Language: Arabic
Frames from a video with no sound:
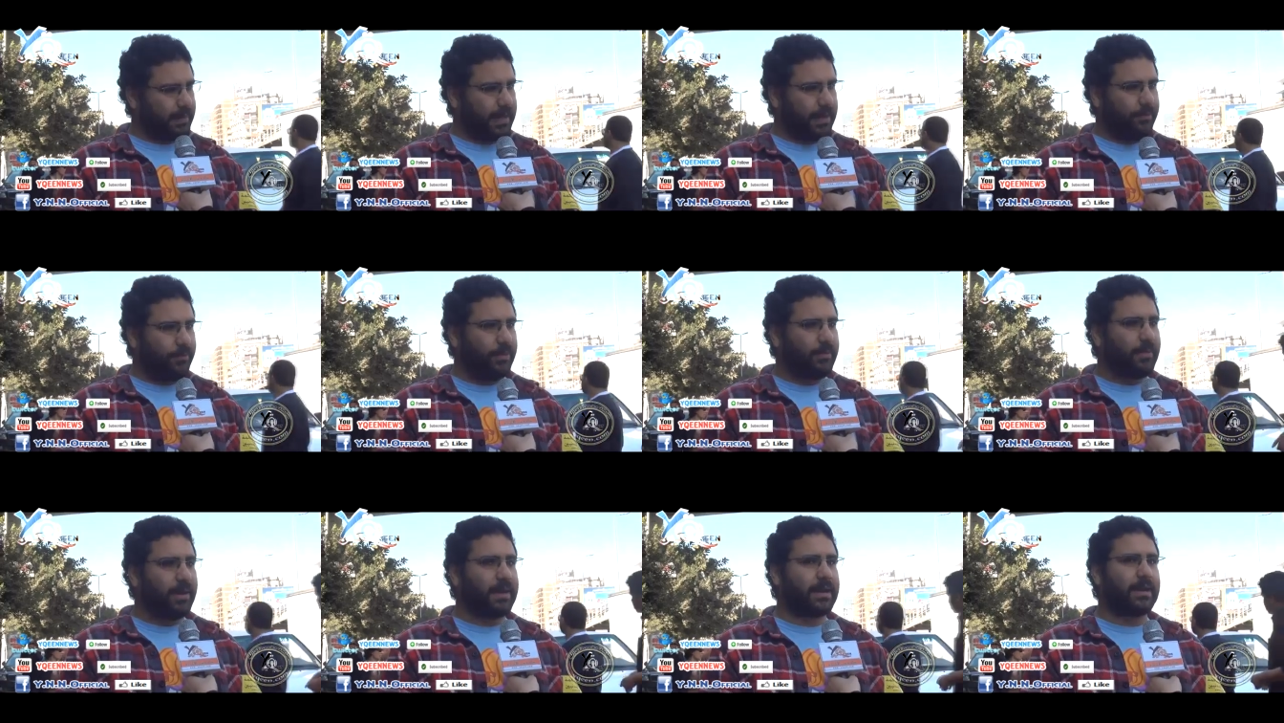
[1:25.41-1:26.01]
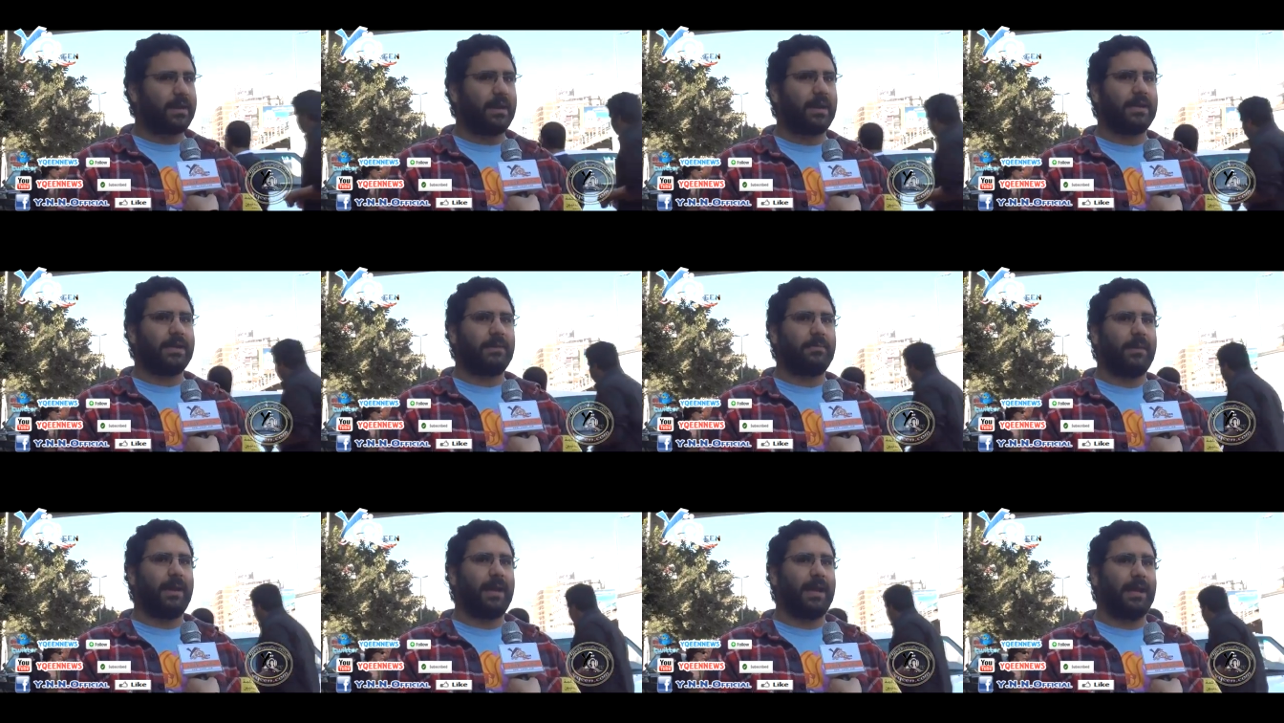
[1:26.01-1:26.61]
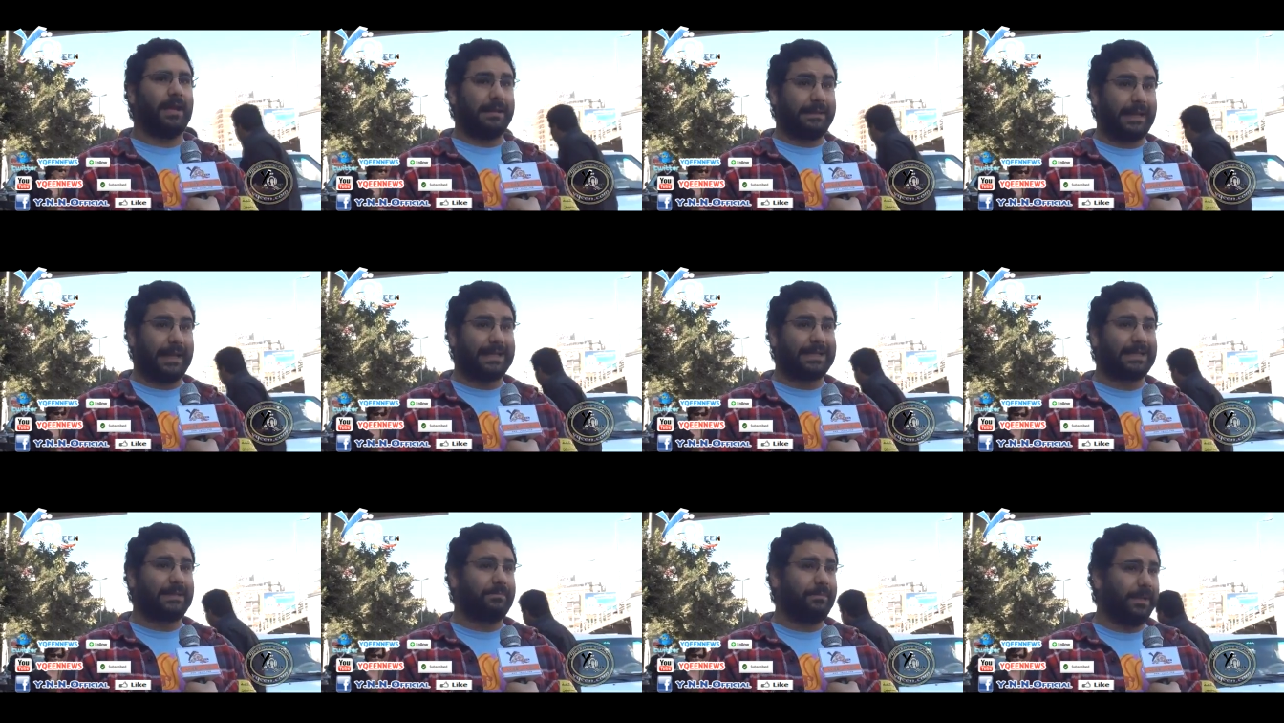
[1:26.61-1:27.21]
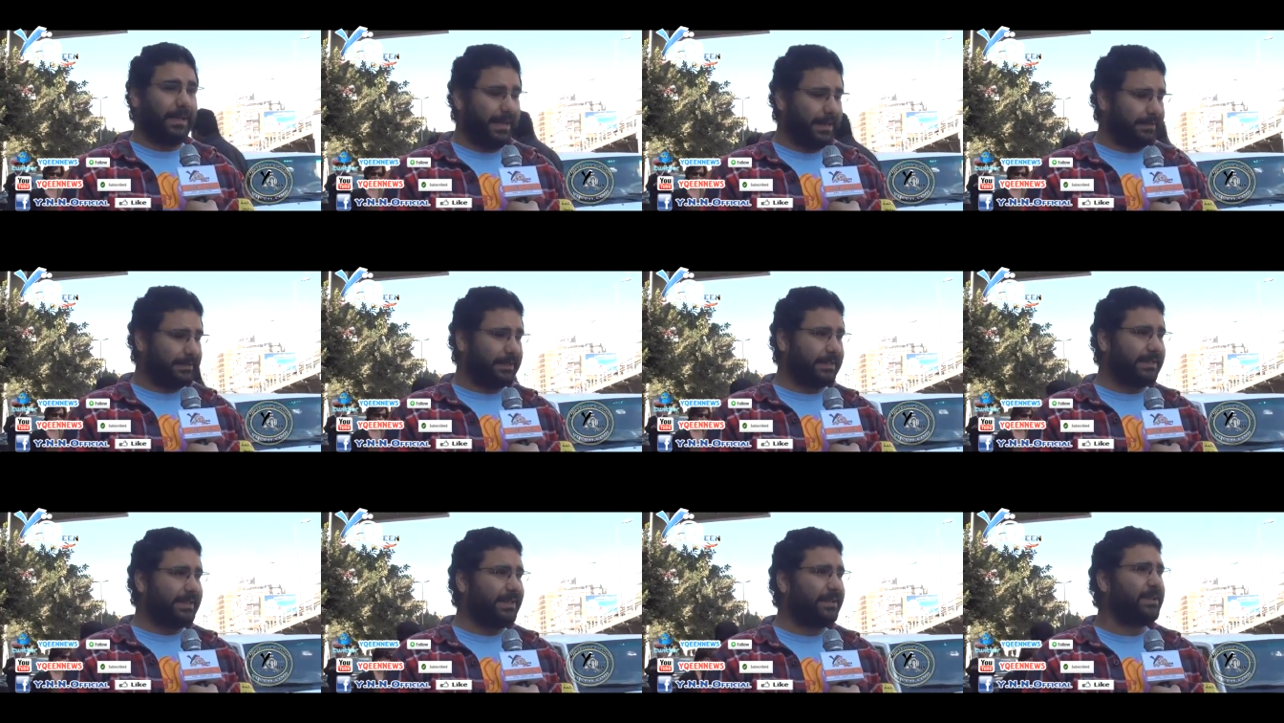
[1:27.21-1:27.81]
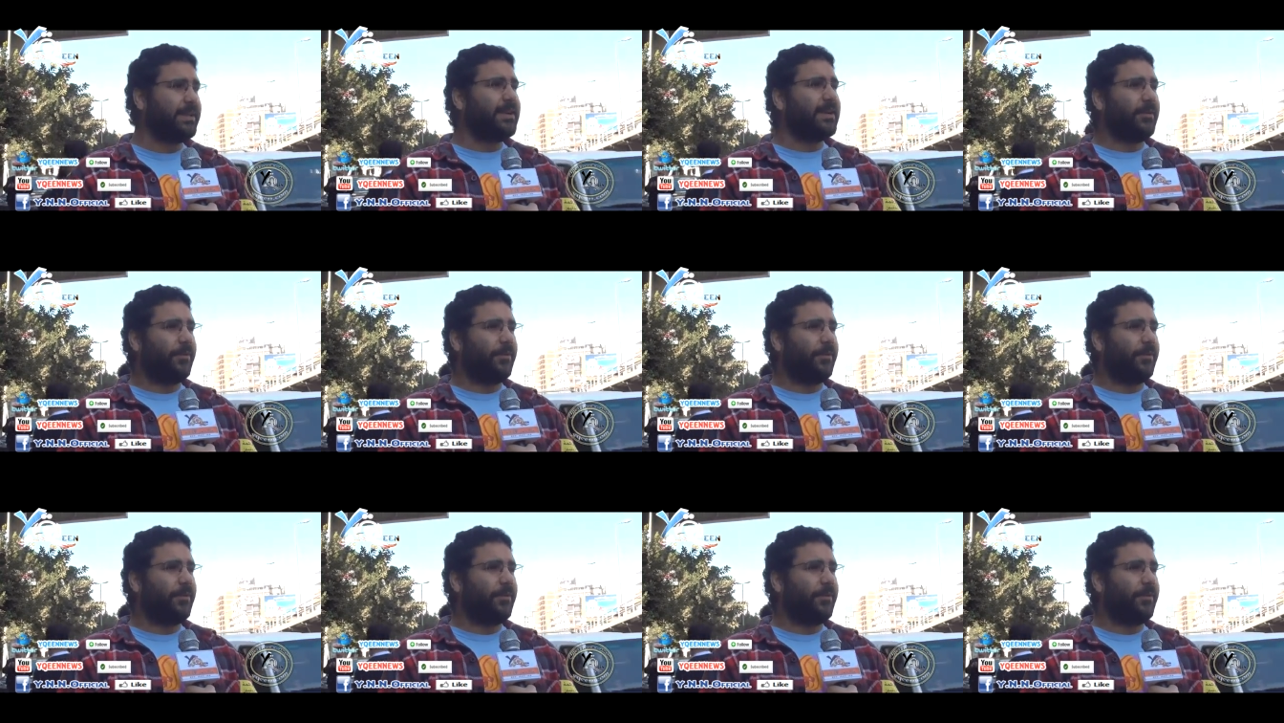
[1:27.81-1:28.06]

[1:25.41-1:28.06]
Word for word: اول مره يبقى التعذيب بالحده دي